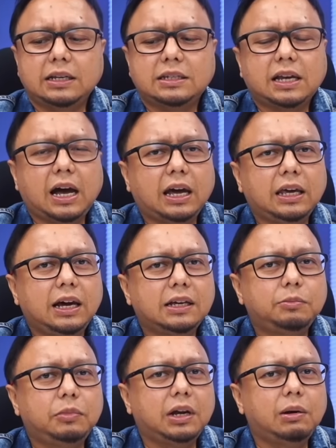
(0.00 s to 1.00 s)
saya
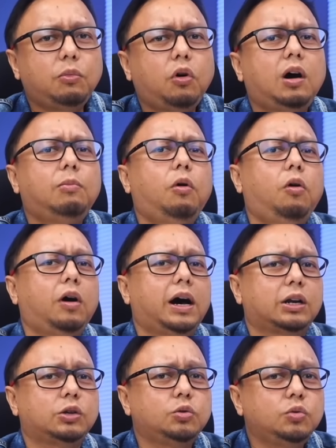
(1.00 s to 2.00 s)
sebenarnya mau
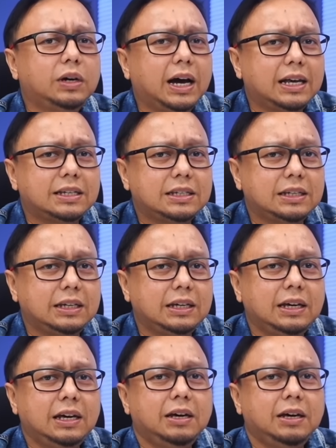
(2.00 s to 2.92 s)
ngebongkar juga si